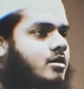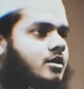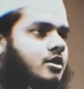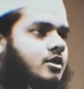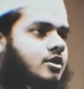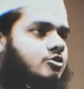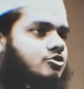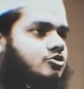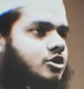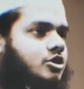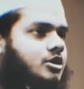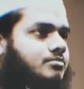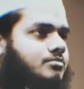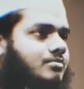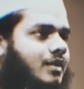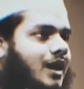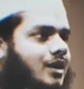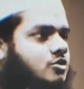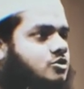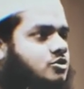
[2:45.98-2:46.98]
তো এই
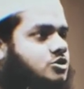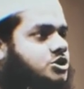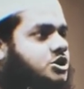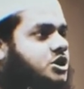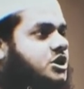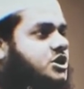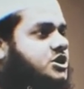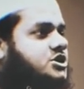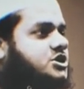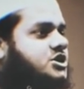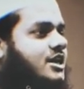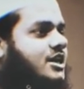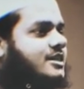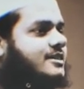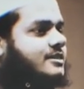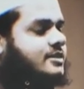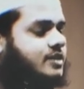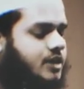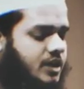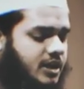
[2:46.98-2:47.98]
মানসিক
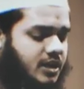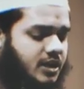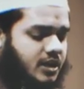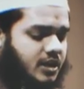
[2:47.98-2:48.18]
শান্তি